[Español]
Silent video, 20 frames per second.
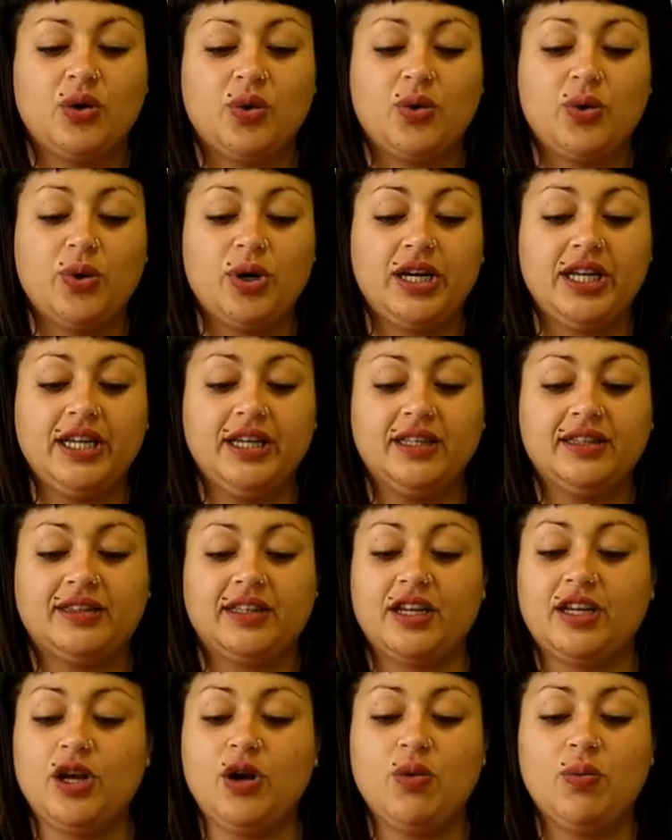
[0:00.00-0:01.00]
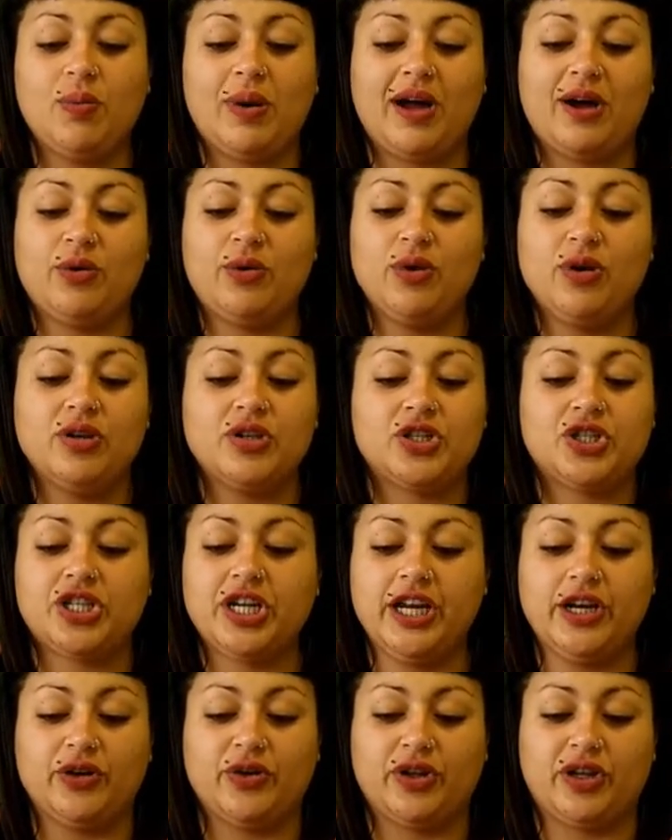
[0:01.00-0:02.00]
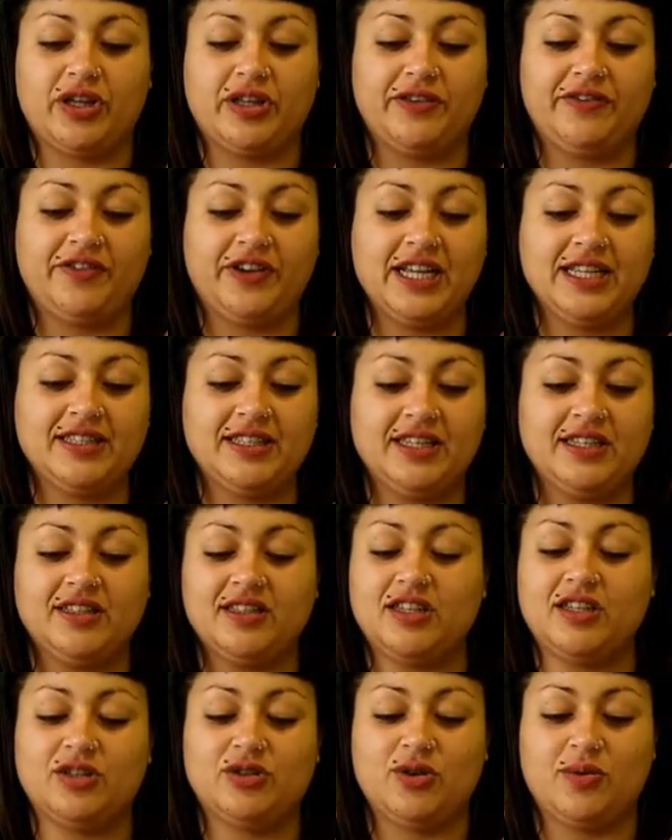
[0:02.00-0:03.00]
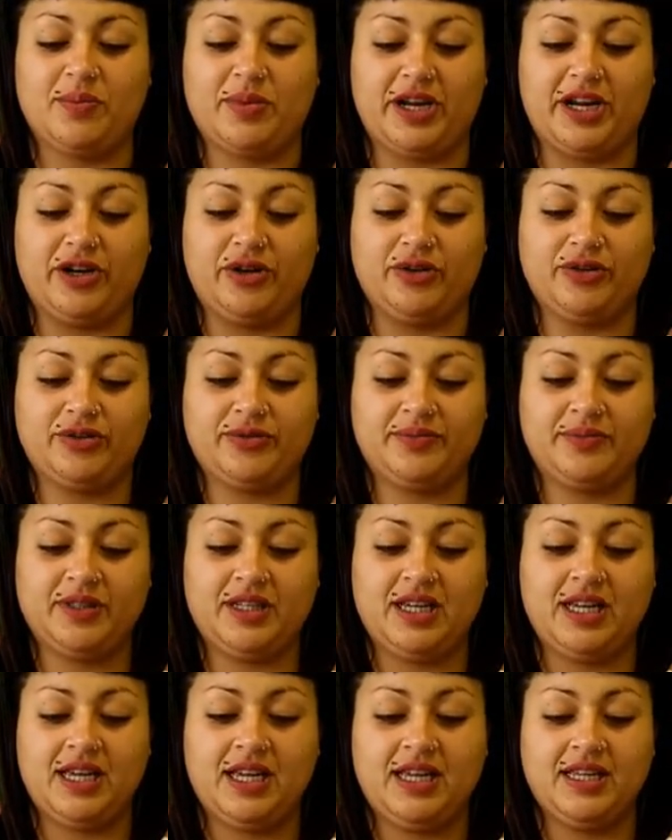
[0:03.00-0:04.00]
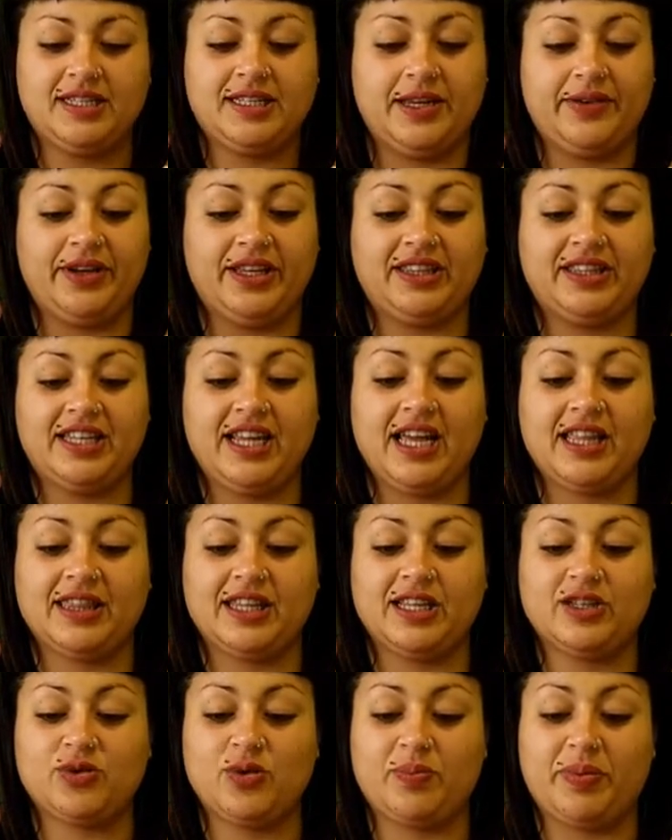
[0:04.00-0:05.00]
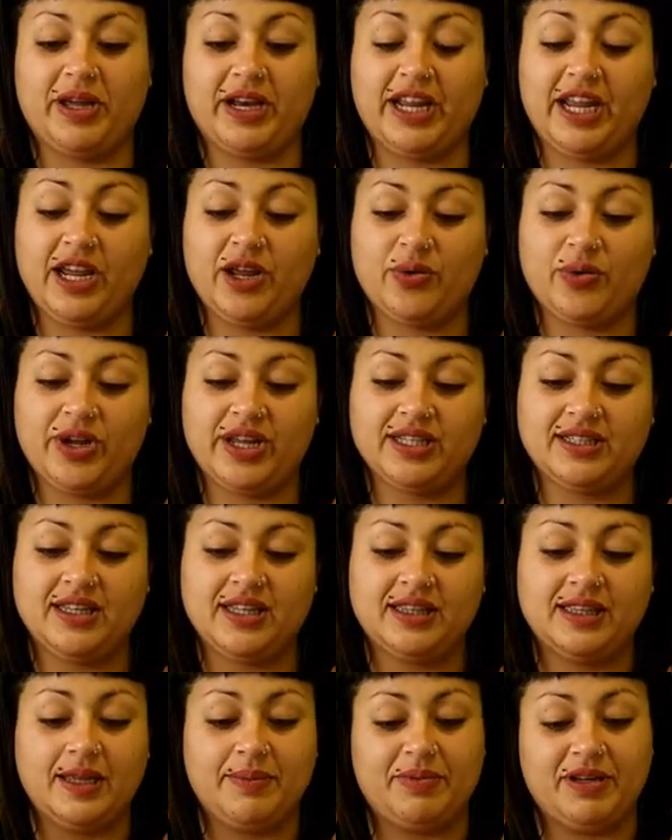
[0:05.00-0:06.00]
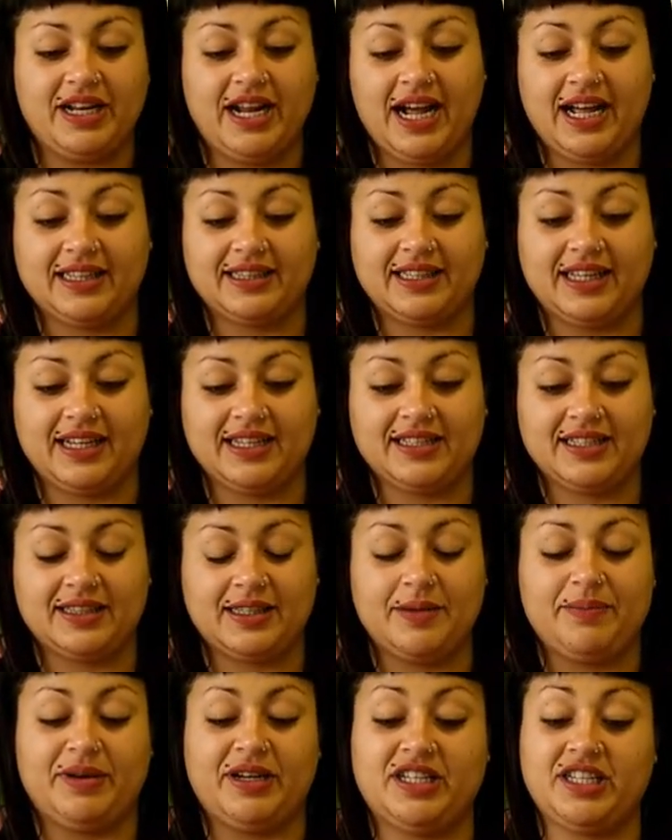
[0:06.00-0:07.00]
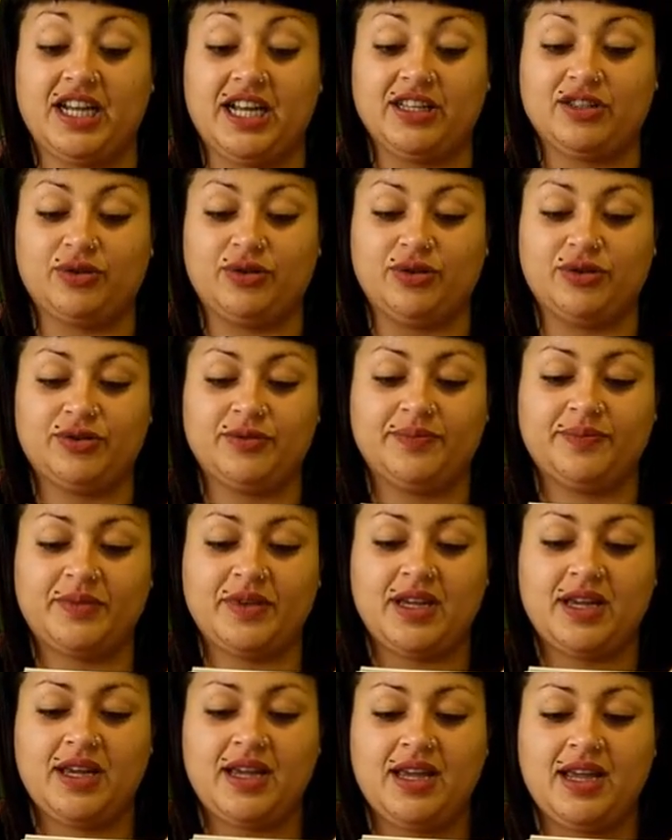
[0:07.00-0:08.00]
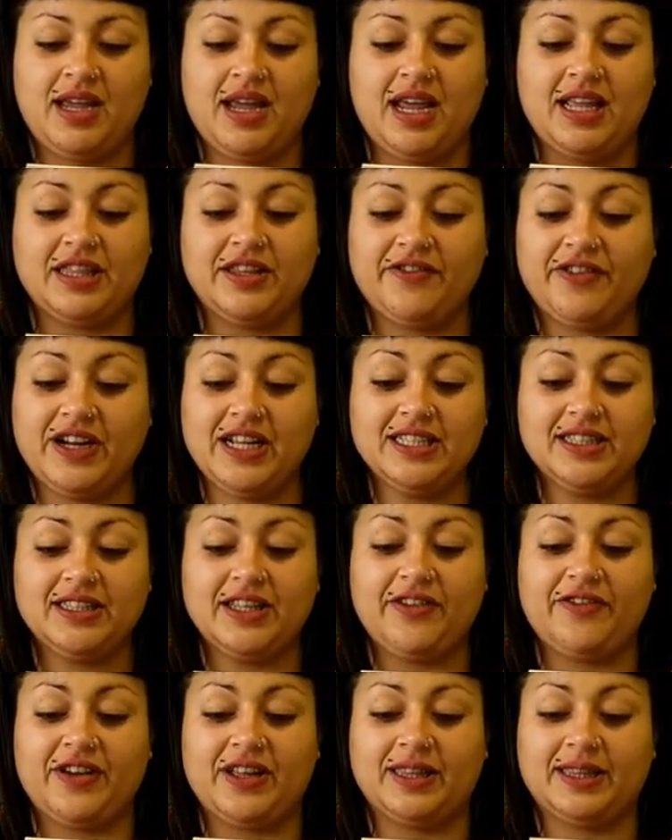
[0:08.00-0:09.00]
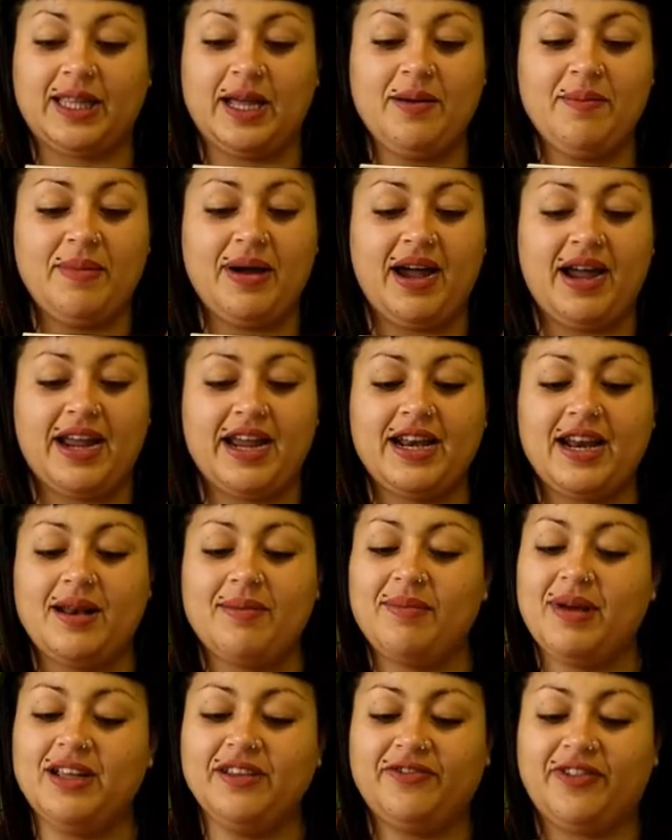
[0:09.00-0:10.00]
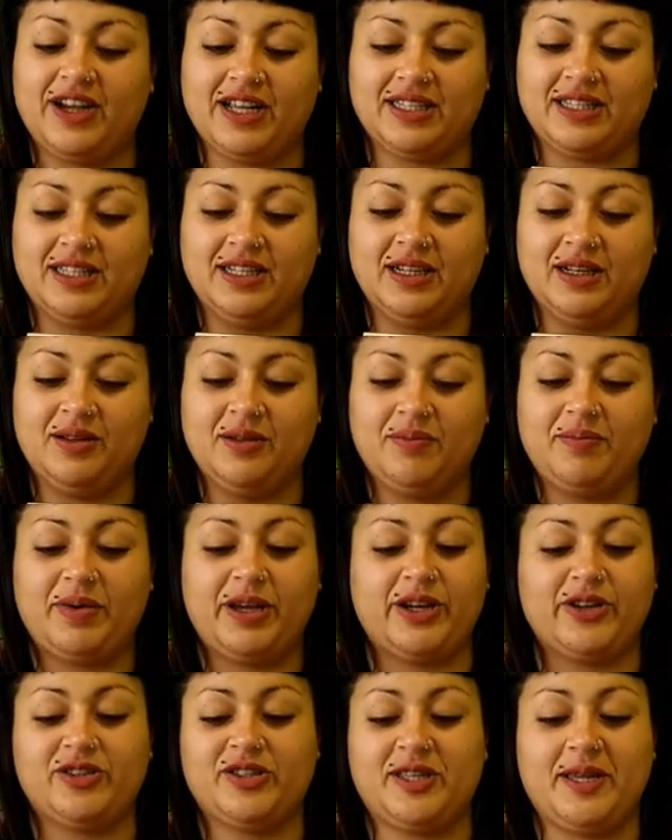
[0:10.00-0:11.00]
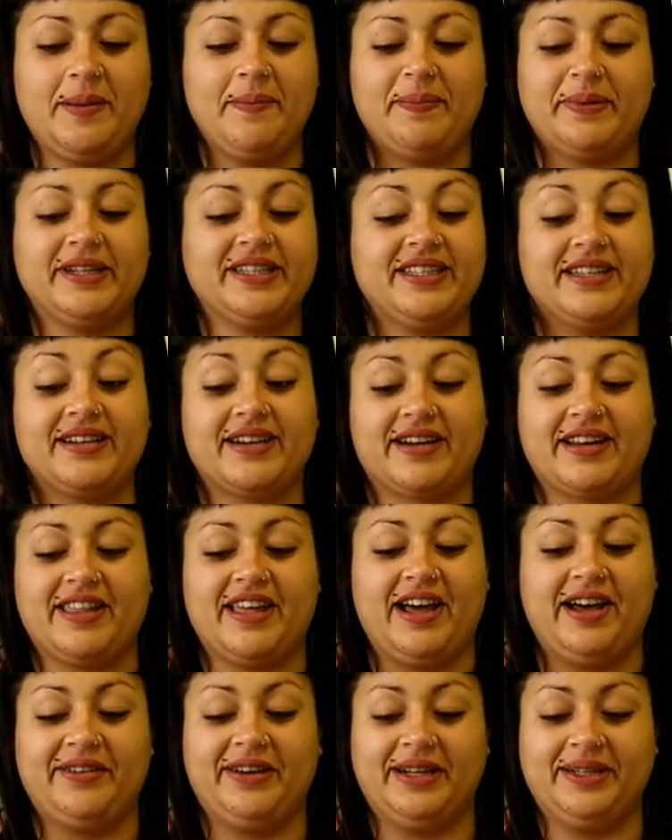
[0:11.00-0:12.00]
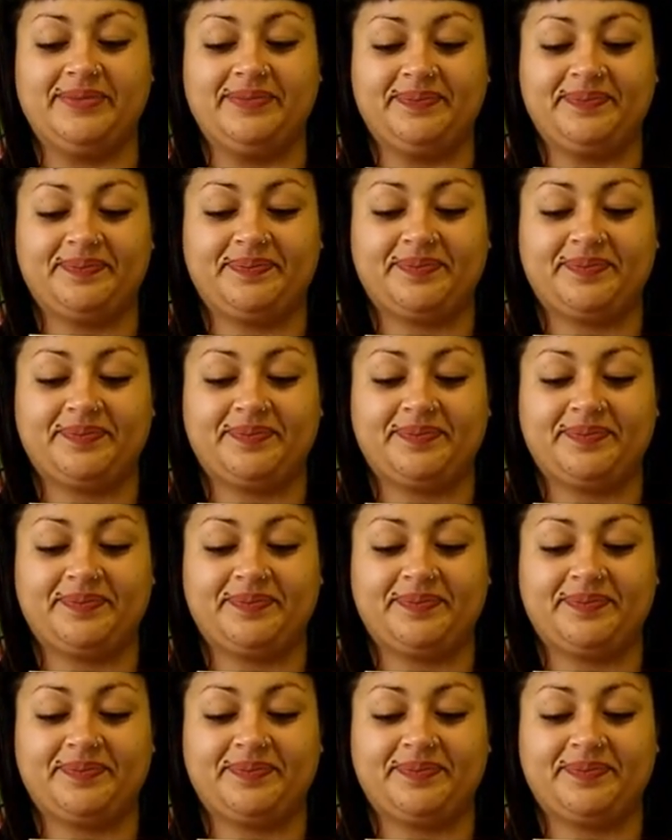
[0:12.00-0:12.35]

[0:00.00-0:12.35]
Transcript: Juli tenía un baúl lleno de disfraces y sombreros. Se vestían de superhéroes, de piratas, de payasos. El disfraz de fantasma era el más fácil, pero siempre se enredaban.